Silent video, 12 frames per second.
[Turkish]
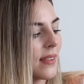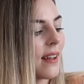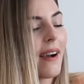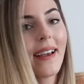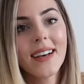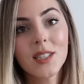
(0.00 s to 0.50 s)

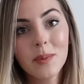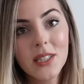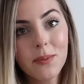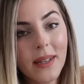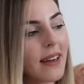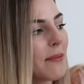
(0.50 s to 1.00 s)
Daha yaz
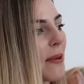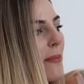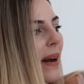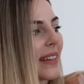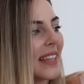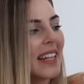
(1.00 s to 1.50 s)
bitmedi ama
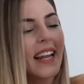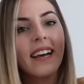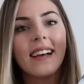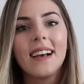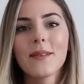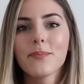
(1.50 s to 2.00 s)
ben
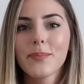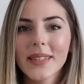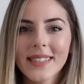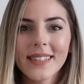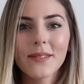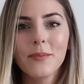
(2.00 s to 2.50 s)
yine
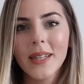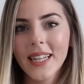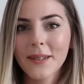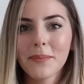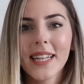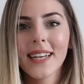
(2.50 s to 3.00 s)
bir tık
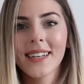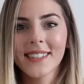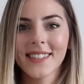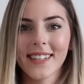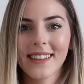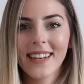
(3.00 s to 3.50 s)
minik minik
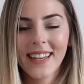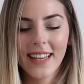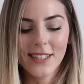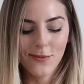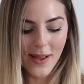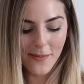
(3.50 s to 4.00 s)
kışlıklara
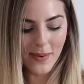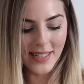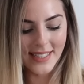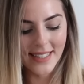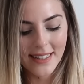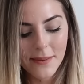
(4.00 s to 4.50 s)
geçmeye
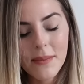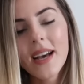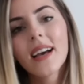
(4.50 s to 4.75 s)
başladım.